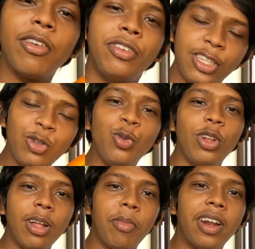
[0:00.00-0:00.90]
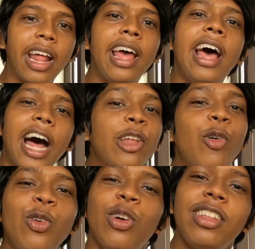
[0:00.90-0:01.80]
கொள்ளலாம் ஃப்ரிட்ஜ் டூர் தான் பண்ணுறேன்
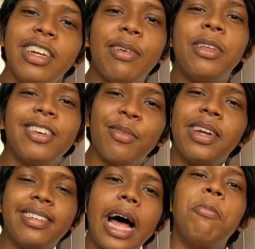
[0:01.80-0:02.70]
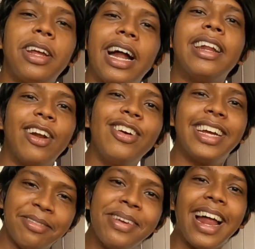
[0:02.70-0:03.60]
அது ஒன்று ஒன்றுத்தையும் நான் மிச்சம் மாதிரி சாப்பிட்டு காட்டுற
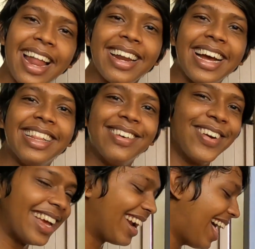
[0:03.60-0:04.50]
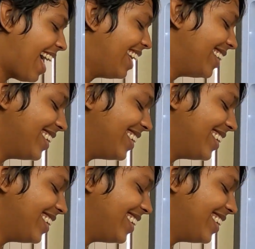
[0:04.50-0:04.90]
அளவுக்கு எதுவுமே நல்லா இருக்காது ஓகேங்களா